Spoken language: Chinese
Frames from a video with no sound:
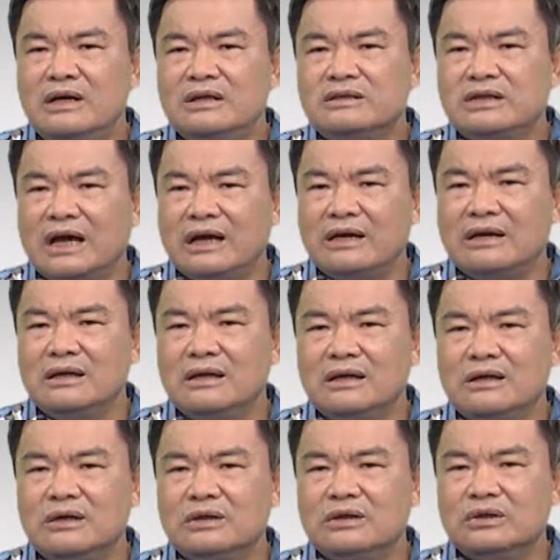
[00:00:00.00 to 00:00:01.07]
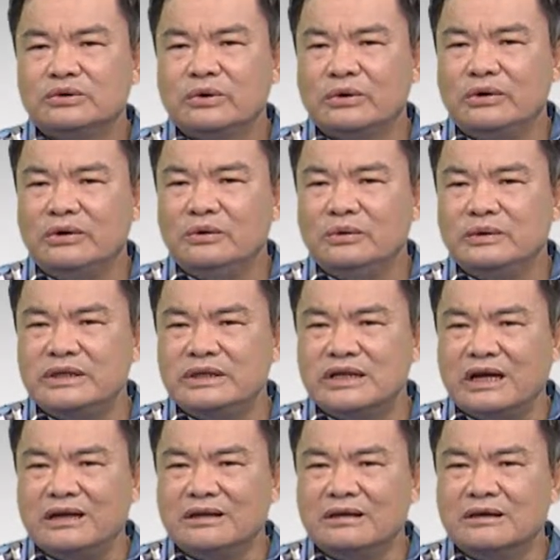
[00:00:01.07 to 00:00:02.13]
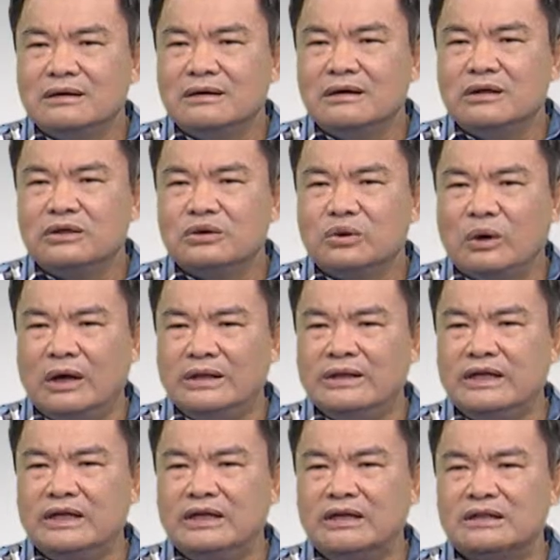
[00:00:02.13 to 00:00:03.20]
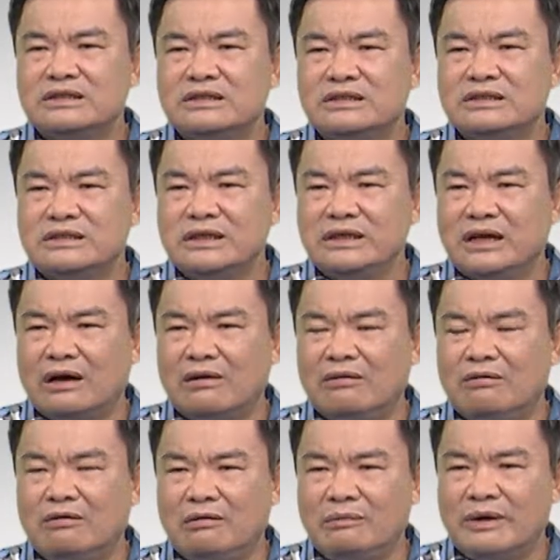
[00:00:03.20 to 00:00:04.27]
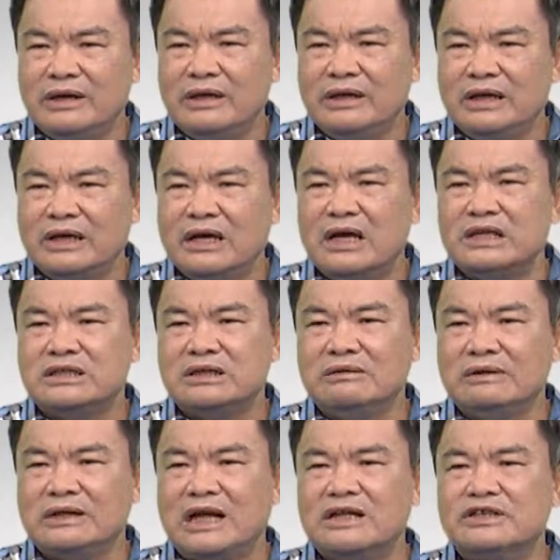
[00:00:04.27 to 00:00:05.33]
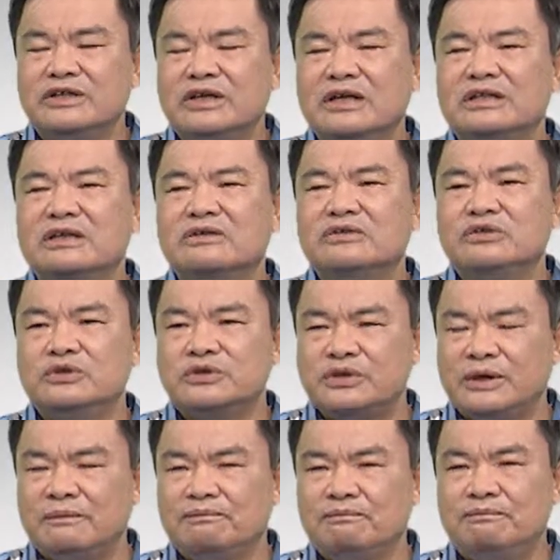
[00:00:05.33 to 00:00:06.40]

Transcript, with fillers: 在作用路径上传递的是信号，我们也可以称为它是一个叫资讯。